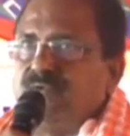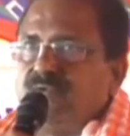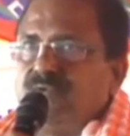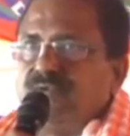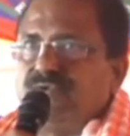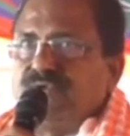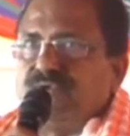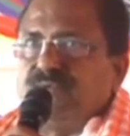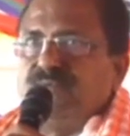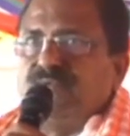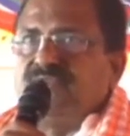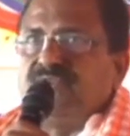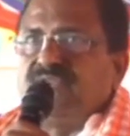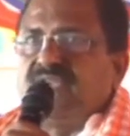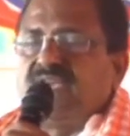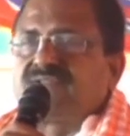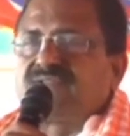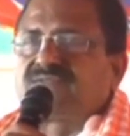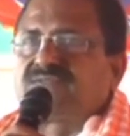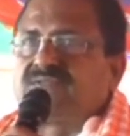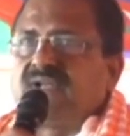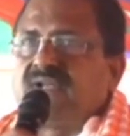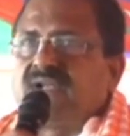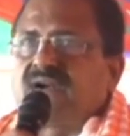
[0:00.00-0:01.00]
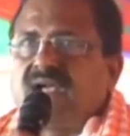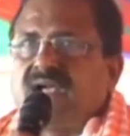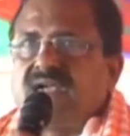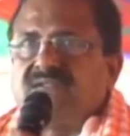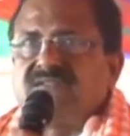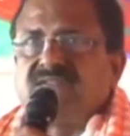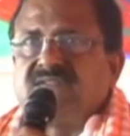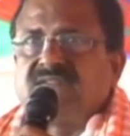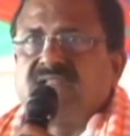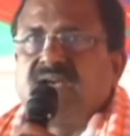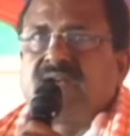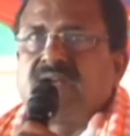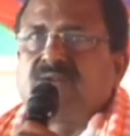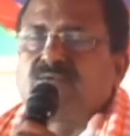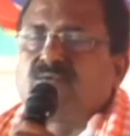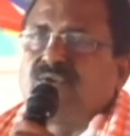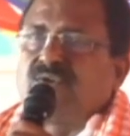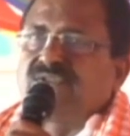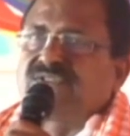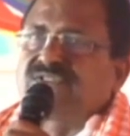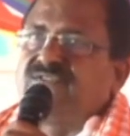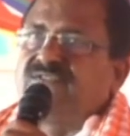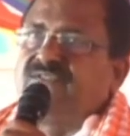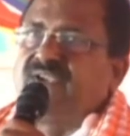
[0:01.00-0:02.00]
ఉద్యమం చేస్తున్నారు రాజధాని
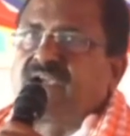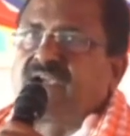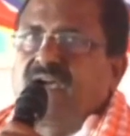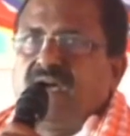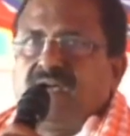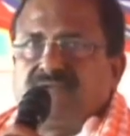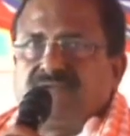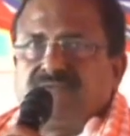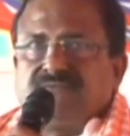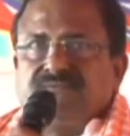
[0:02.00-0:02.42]
కోసమే కాదు